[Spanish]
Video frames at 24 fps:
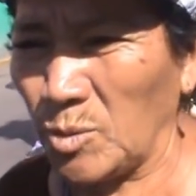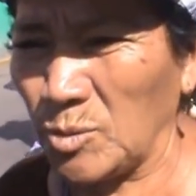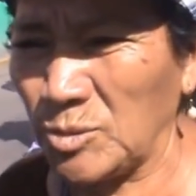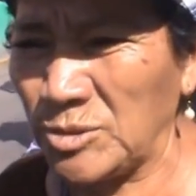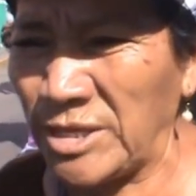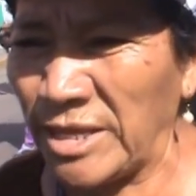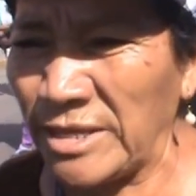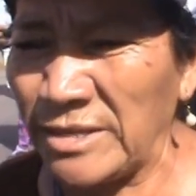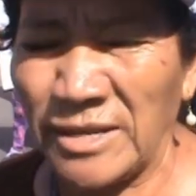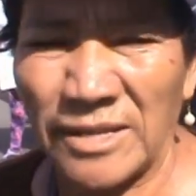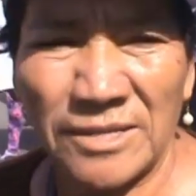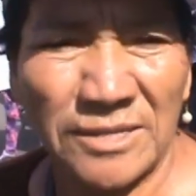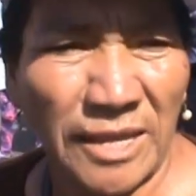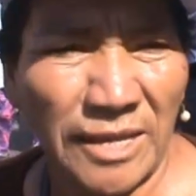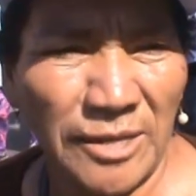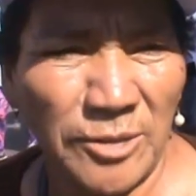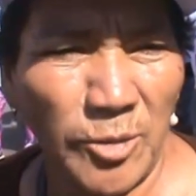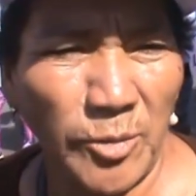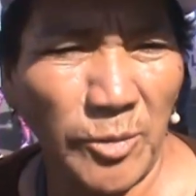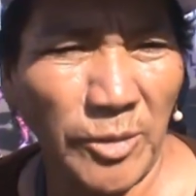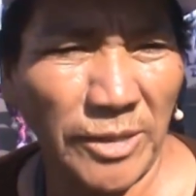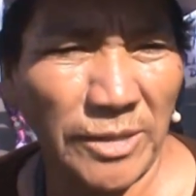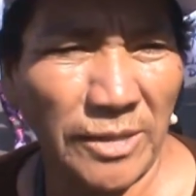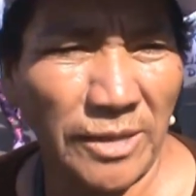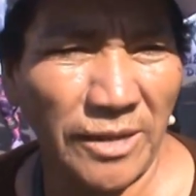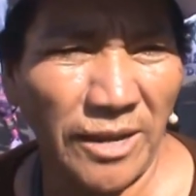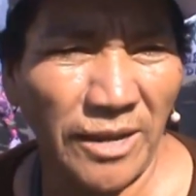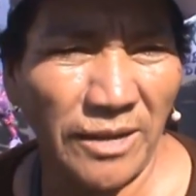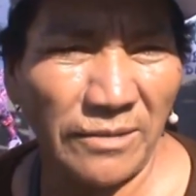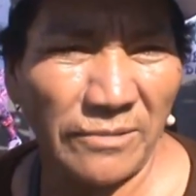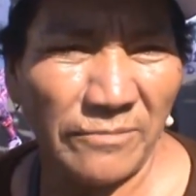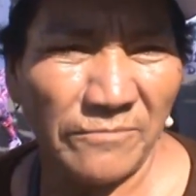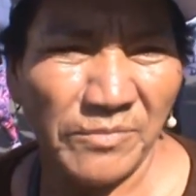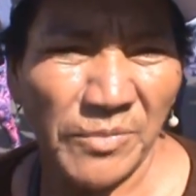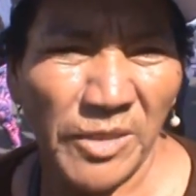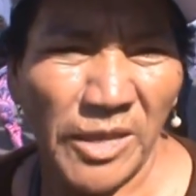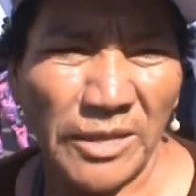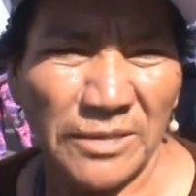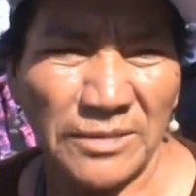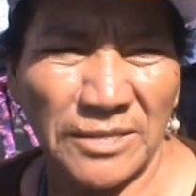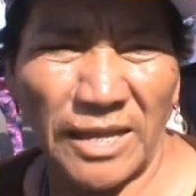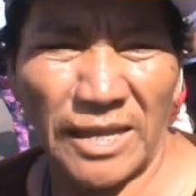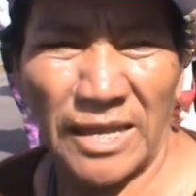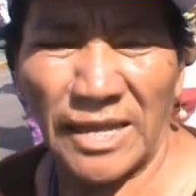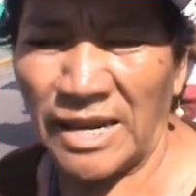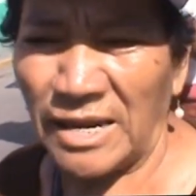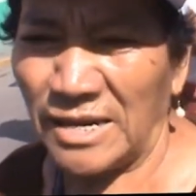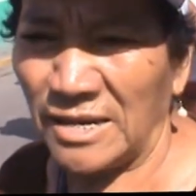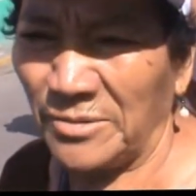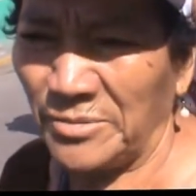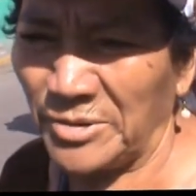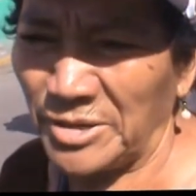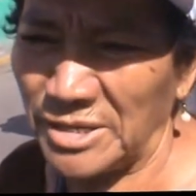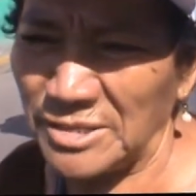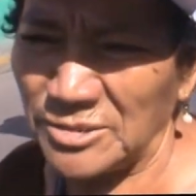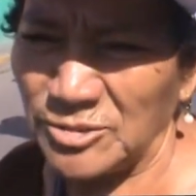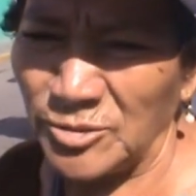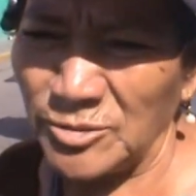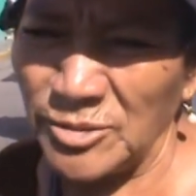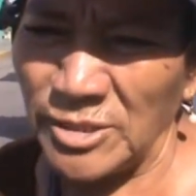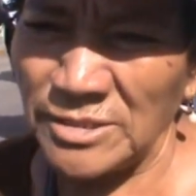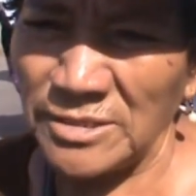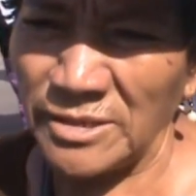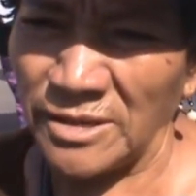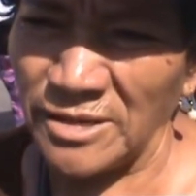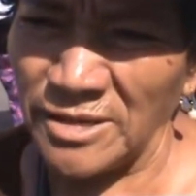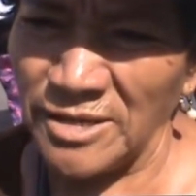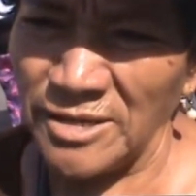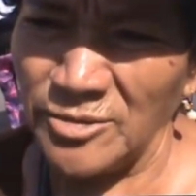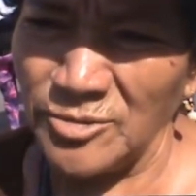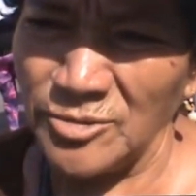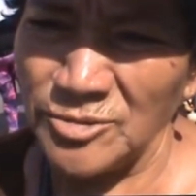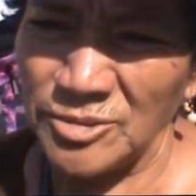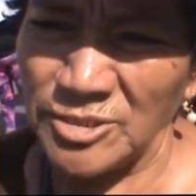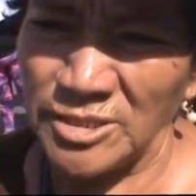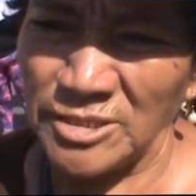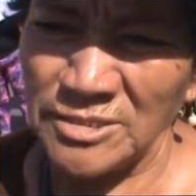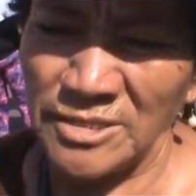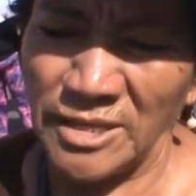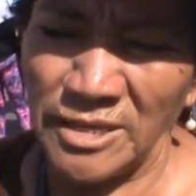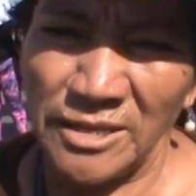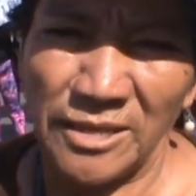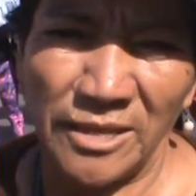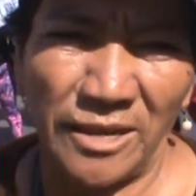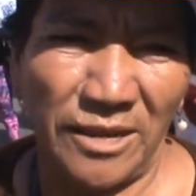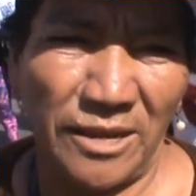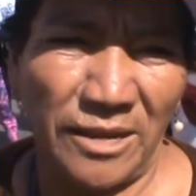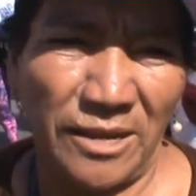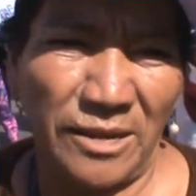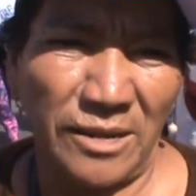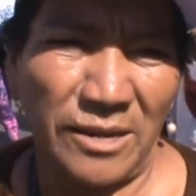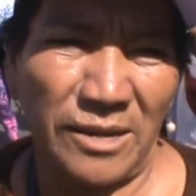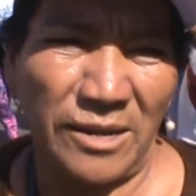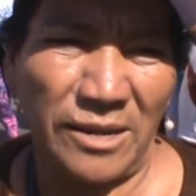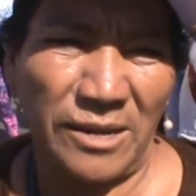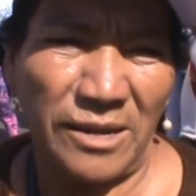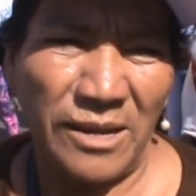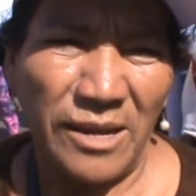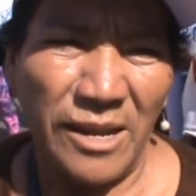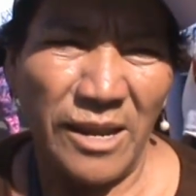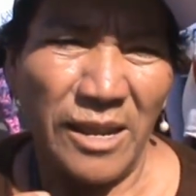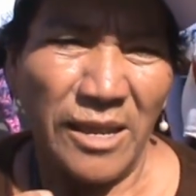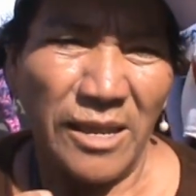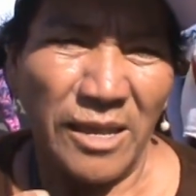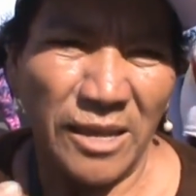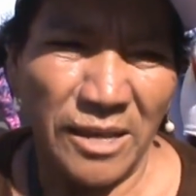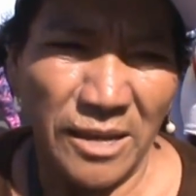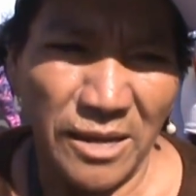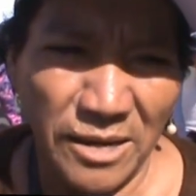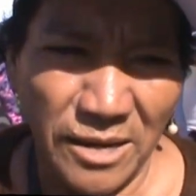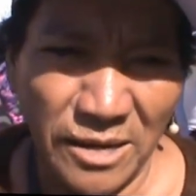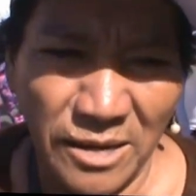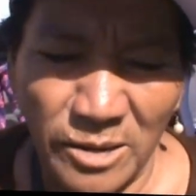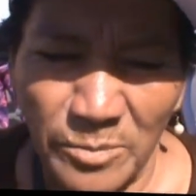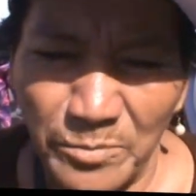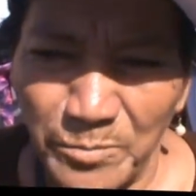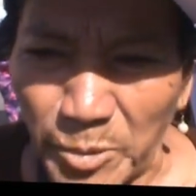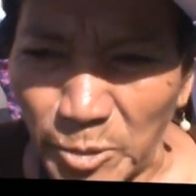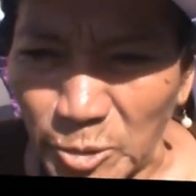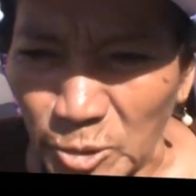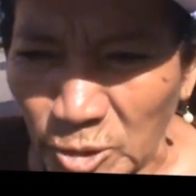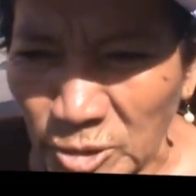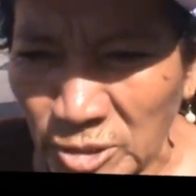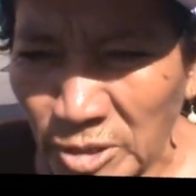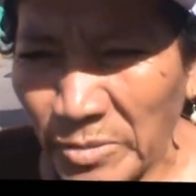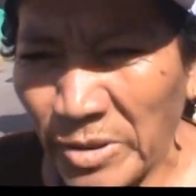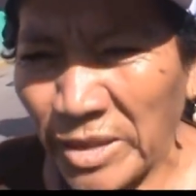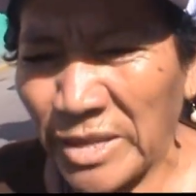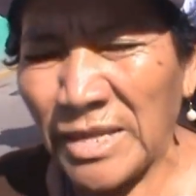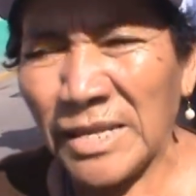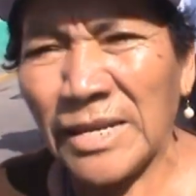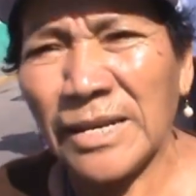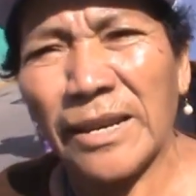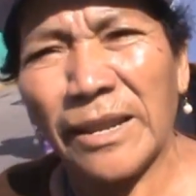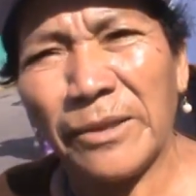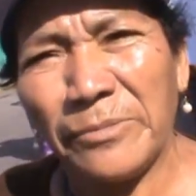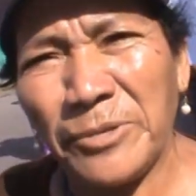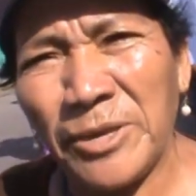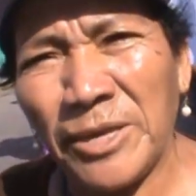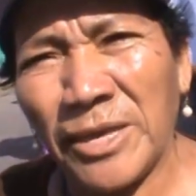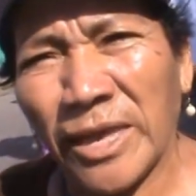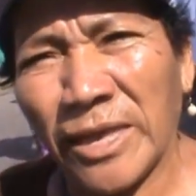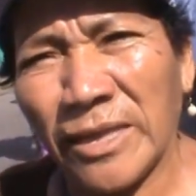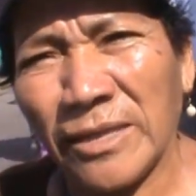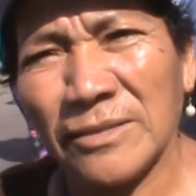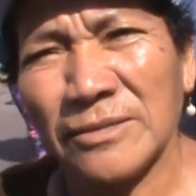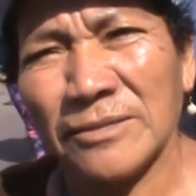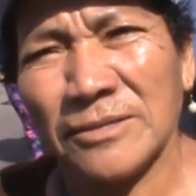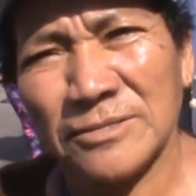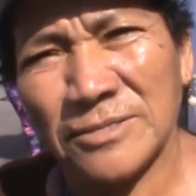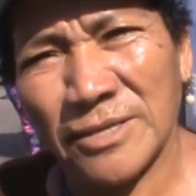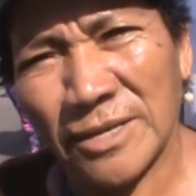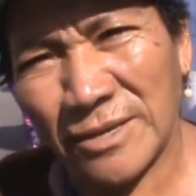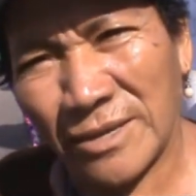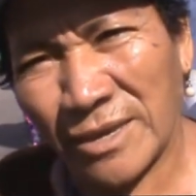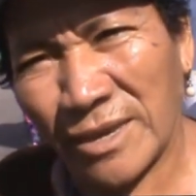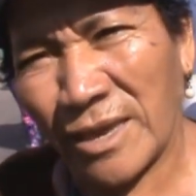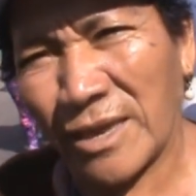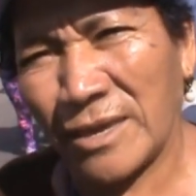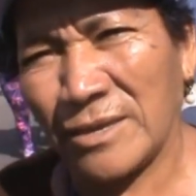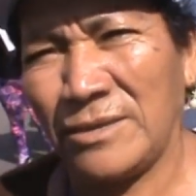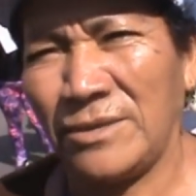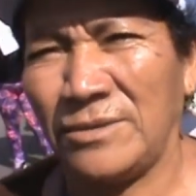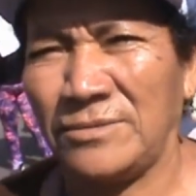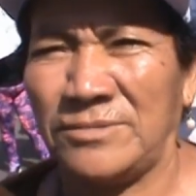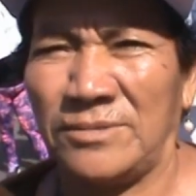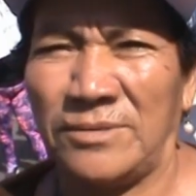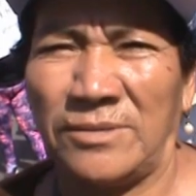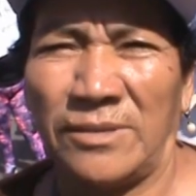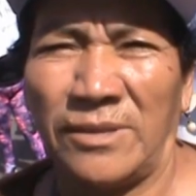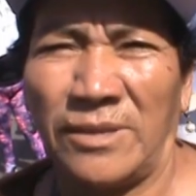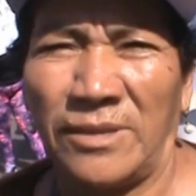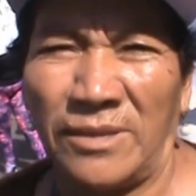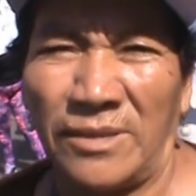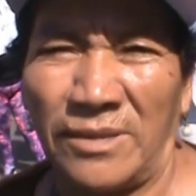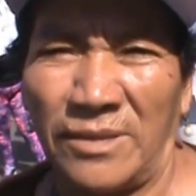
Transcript: secretario general de que la liberación de terrenos es de que por donde va a ir la vía, dice que hay, este,